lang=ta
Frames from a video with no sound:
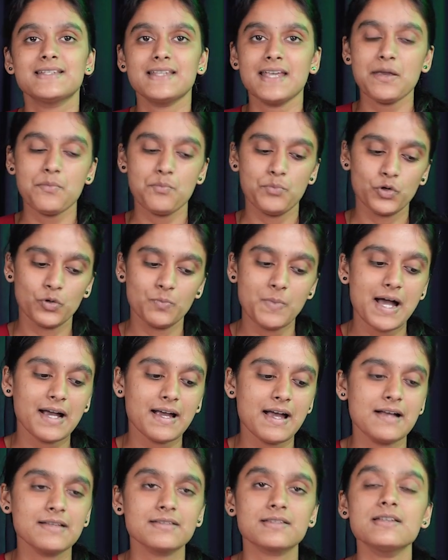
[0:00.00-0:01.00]
சேம் புக்
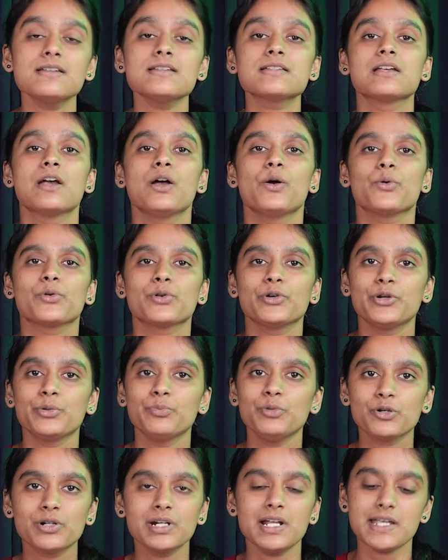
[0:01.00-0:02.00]
பேக் ஆன்சர்ஸ்
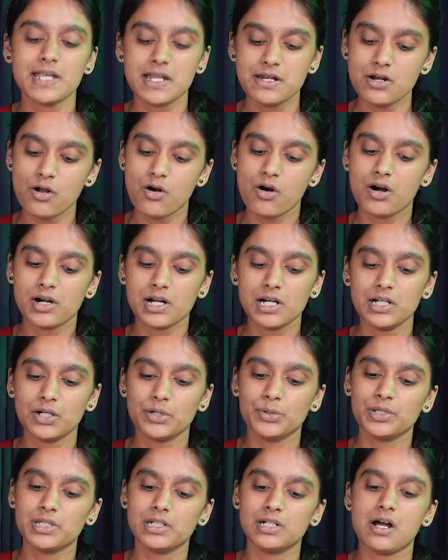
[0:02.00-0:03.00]
உங்களோட புக்கில் என்ன
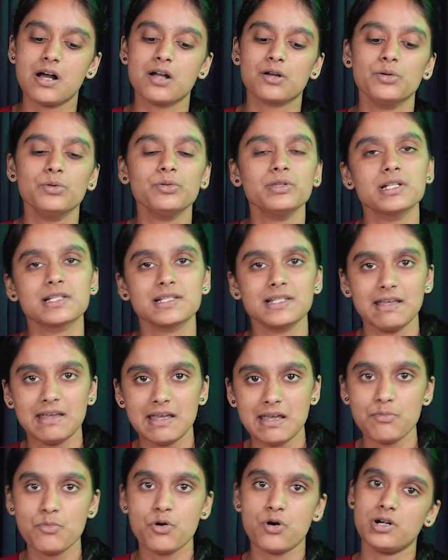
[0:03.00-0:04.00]
ஆர்டரில் கொடுத்துருக்காங்களோ த
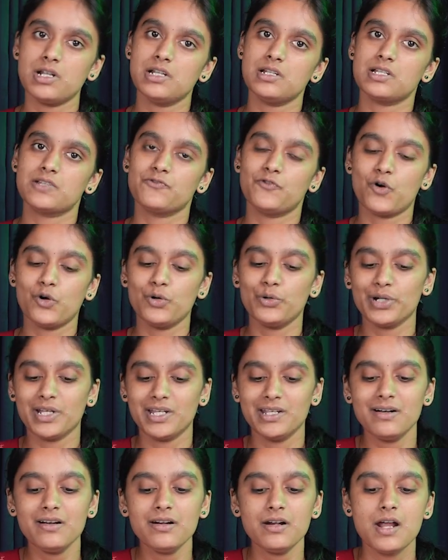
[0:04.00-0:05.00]
சேம் ஆர்டர் இஸ்
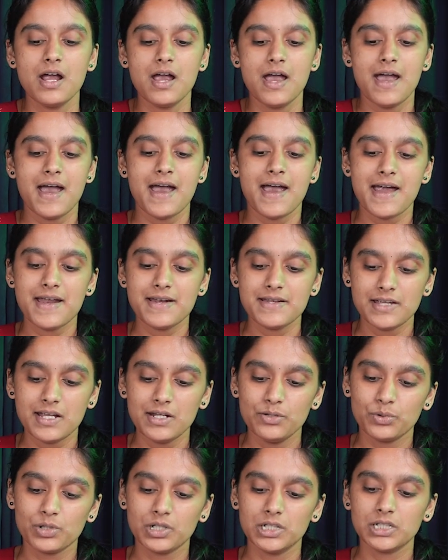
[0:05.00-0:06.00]
ஃபாலோட் ஹியர் அண்ட்
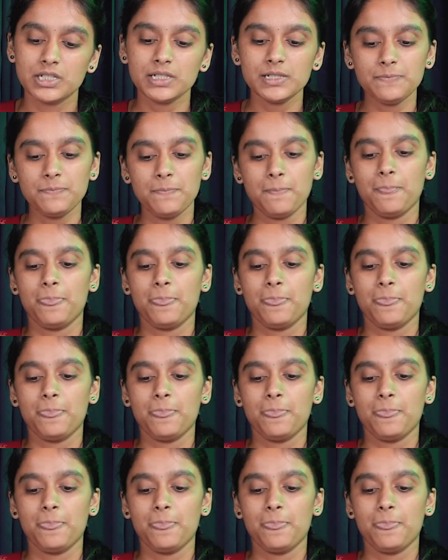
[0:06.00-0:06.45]
தென் உங்களுக்கு